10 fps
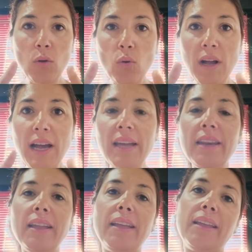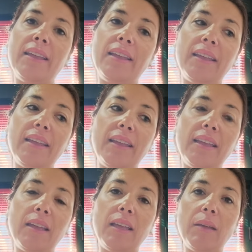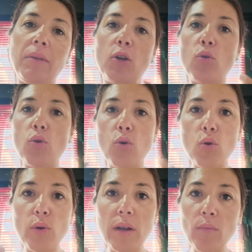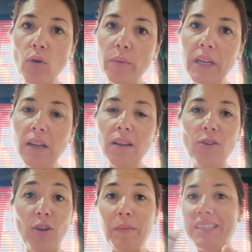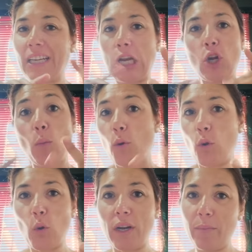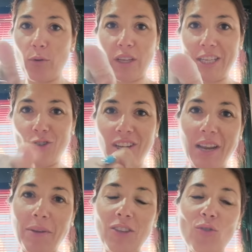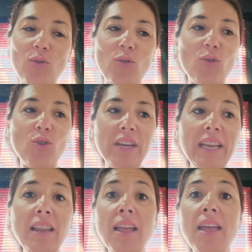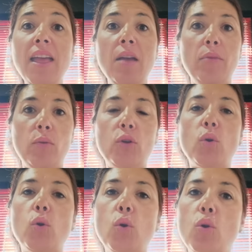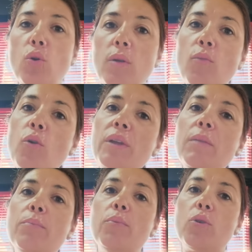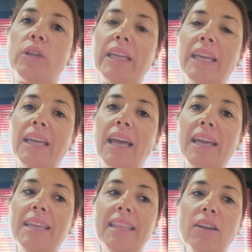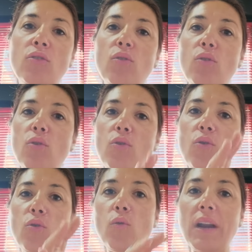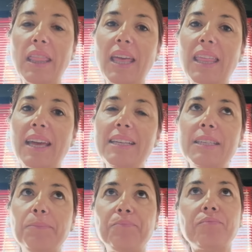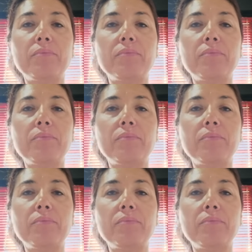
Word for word: lugar, eh, me cojo el móvil, lo que pasa que ahora no lo puedo coger porque estoy grabando con él, pero bueno, cojo el móvil porque ahí tengo guardadas